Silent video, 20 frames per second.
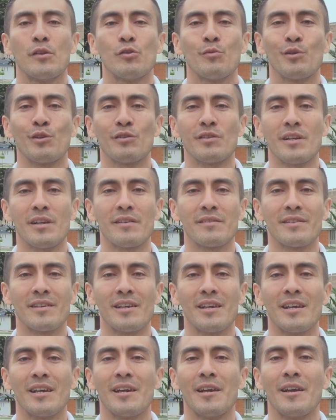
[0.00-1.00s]
Número 3.
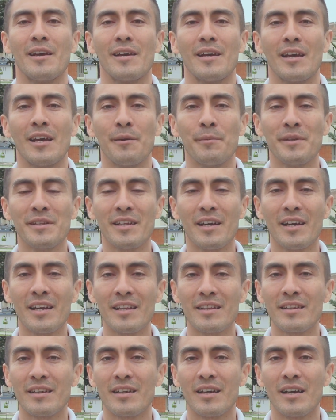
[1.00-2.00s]
Evita
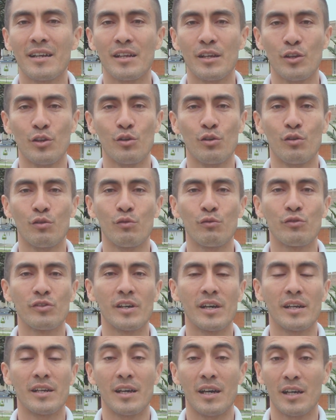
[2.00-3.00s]
criticar y o
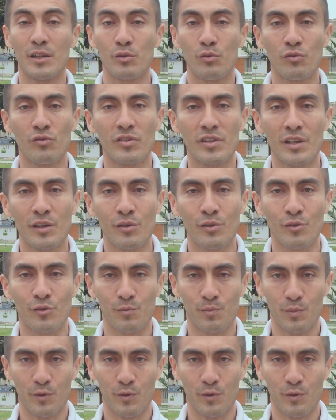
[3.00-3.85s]
juzgar a tus hijos.